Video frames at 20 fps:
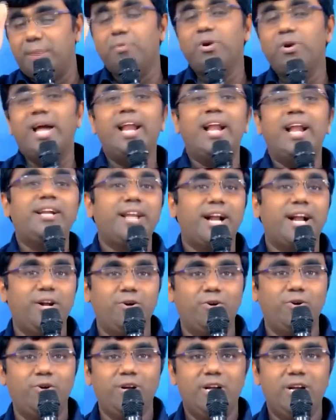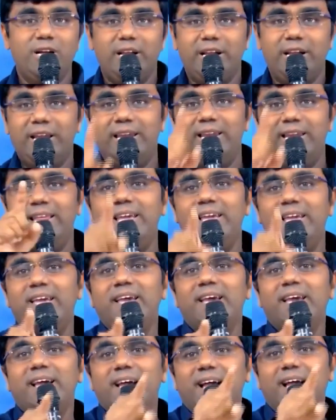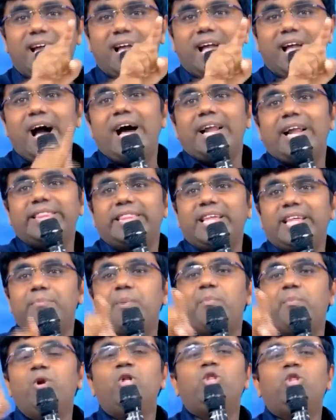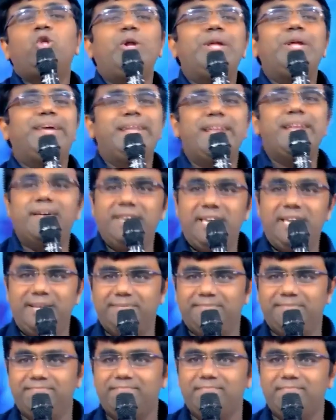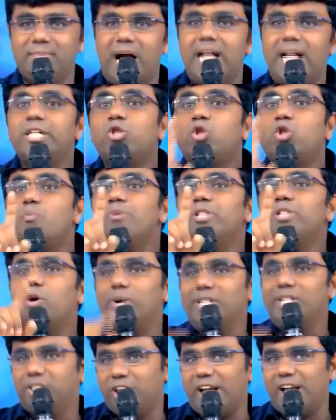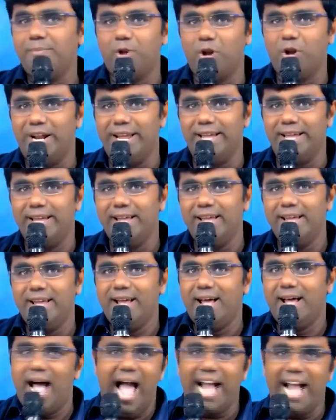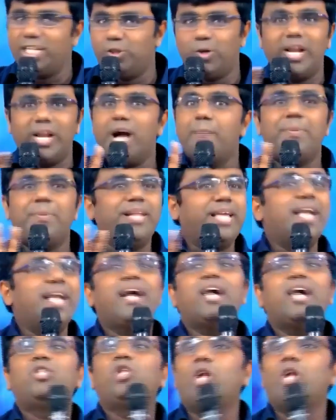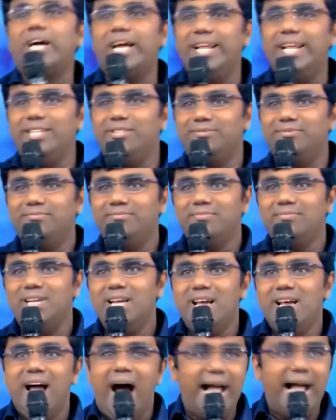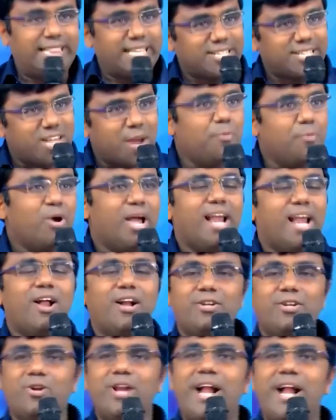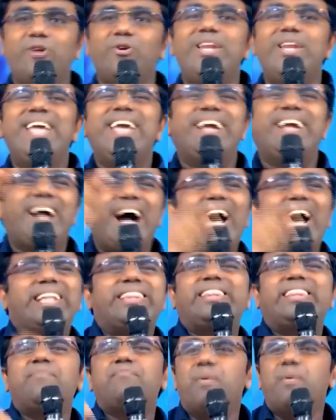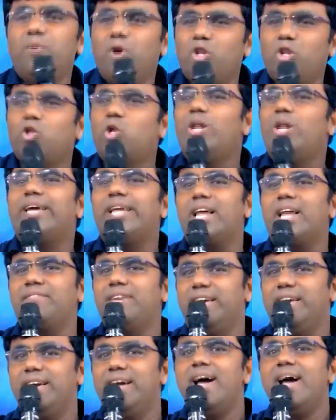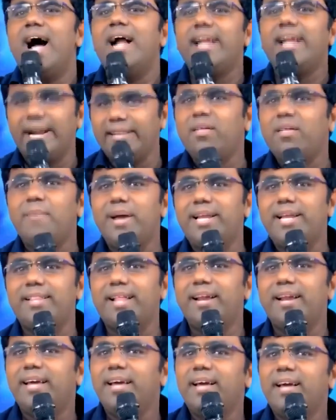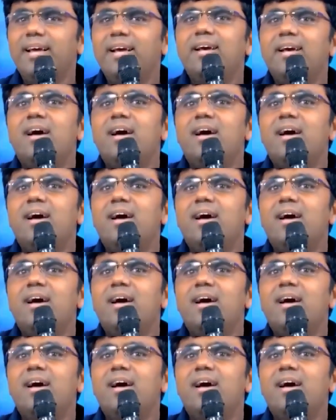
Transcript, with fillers: సమూయల్ అంటాడు నీ గార్తబులు దొరికినవి అది తొమ్మిదవ అధ్యాయంలో అండి యాక్చువల్గా అప్పటికి ఇంకా దొరకలేదు అయితే సమూహలు అంటున్నాడు నీ గార్ధపములు దొరికినవి అంటే అర్థం ఏంటిదండి